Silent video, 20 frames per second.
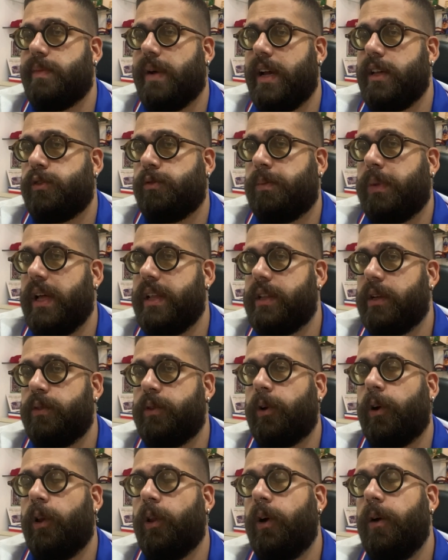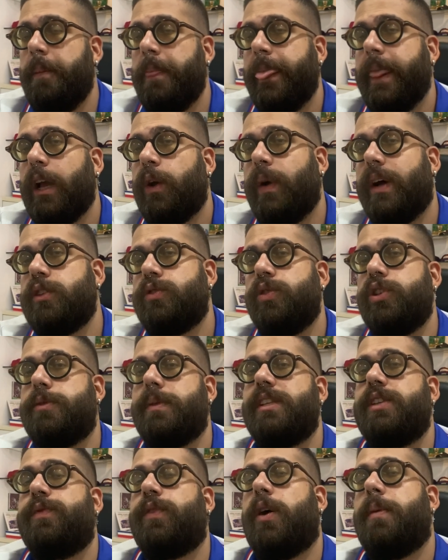mais um plantão tricolor, com as
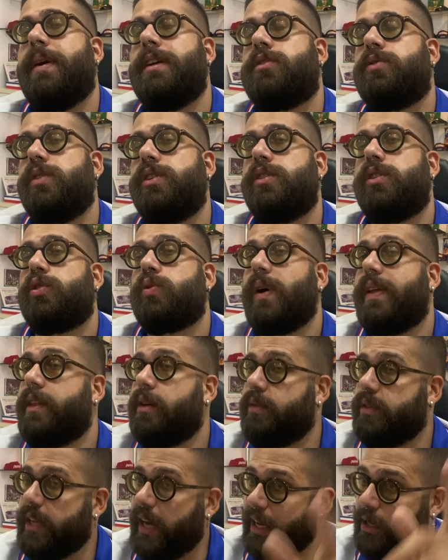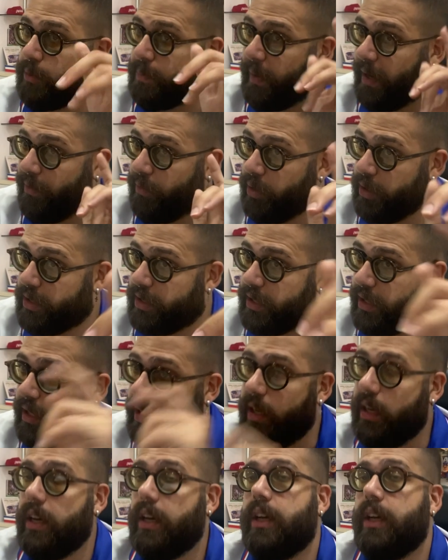últimas informações do Esquadrão de Aço para você,